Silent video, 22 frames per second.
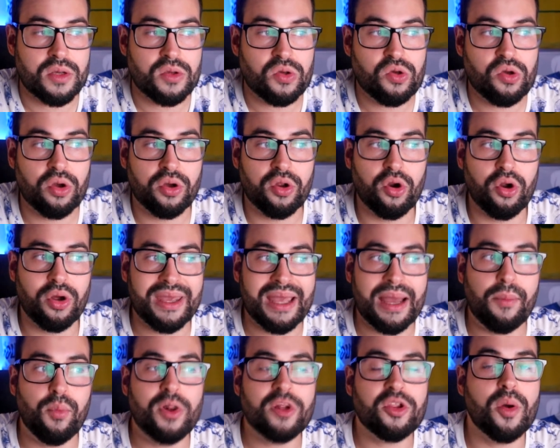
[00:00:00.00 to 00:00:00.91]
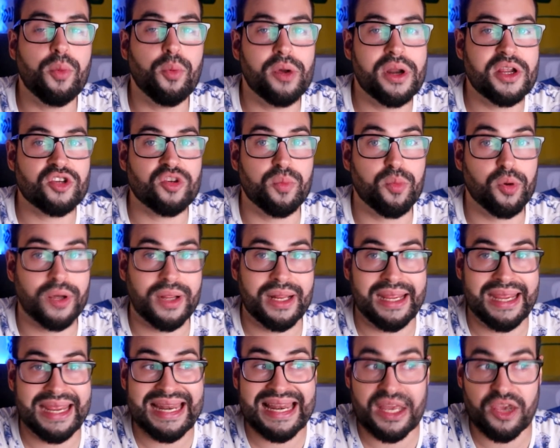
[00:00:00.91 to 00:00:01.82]
Yo creo que ha vuelto por eso,
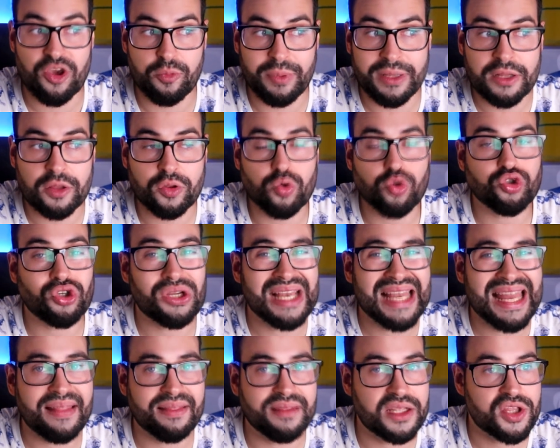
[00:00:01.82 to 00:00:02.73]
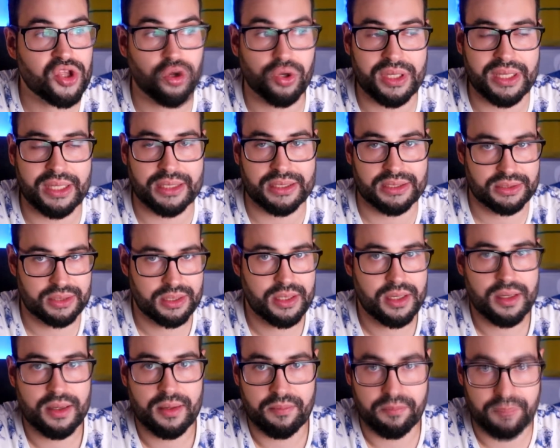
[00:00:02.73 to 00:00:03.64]
porque en la Juventus le han dicho, oye,
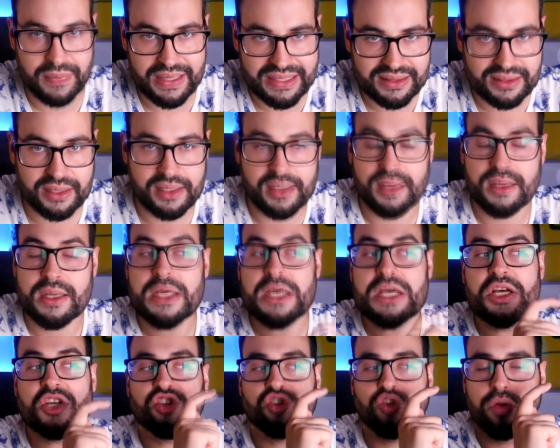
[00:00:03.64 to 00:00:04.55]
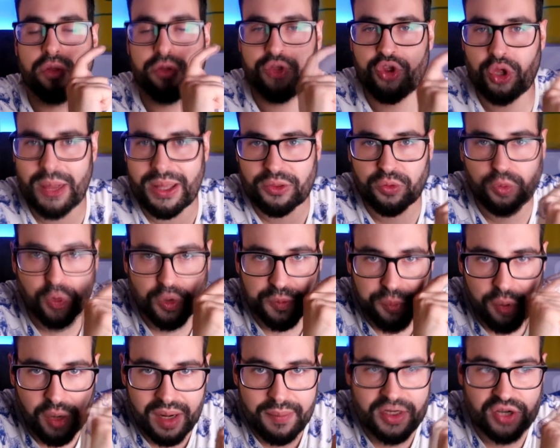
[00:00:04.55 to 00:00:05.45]
vete, soluciona
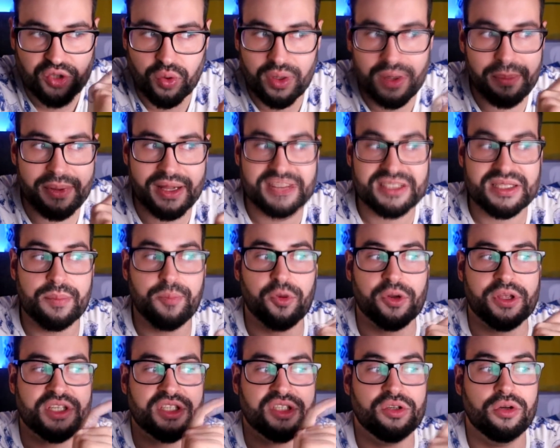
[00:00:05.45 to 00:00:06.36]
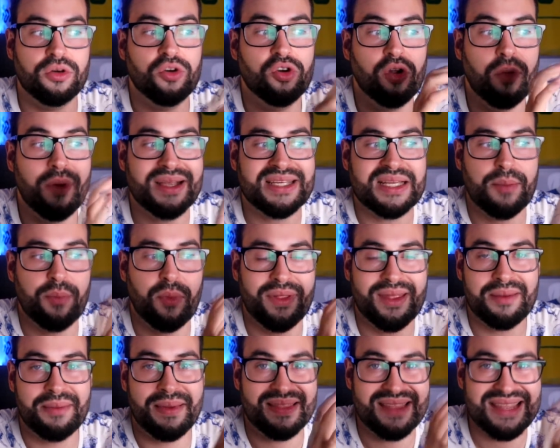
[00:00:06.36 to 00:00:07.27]
tus problemas con el Barça, porque si no, no vas a
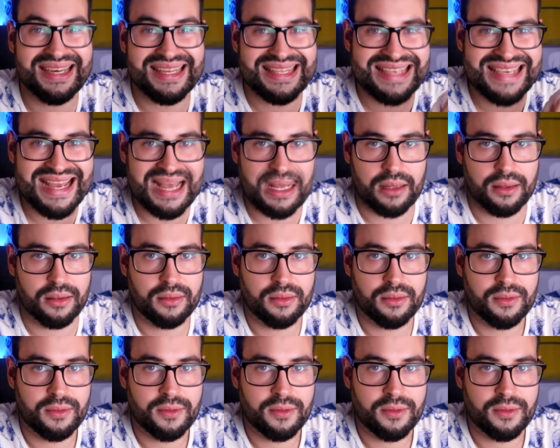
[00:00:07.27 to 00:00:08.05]
poder venir ya.